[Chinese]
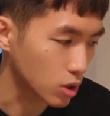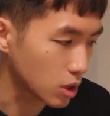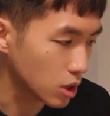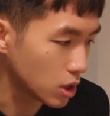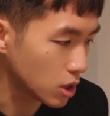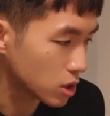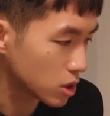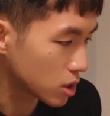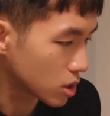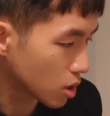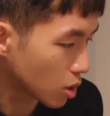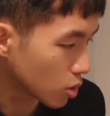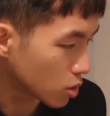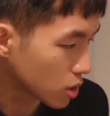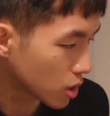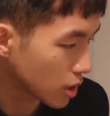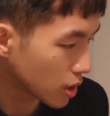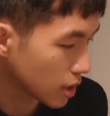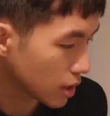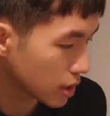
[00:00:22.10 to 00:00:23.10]
中，AI
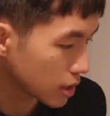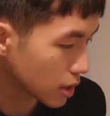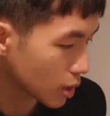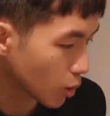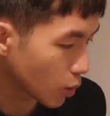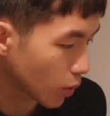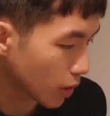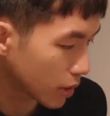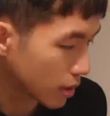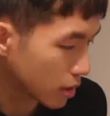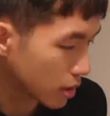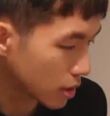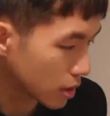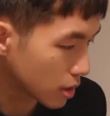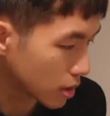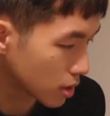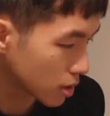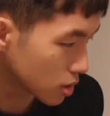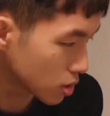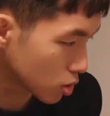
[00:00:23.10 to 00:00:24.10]
骑士方舟的使
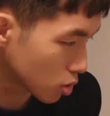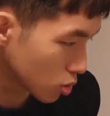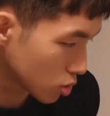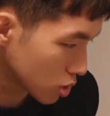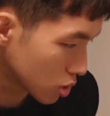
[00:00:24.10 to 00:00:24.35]
命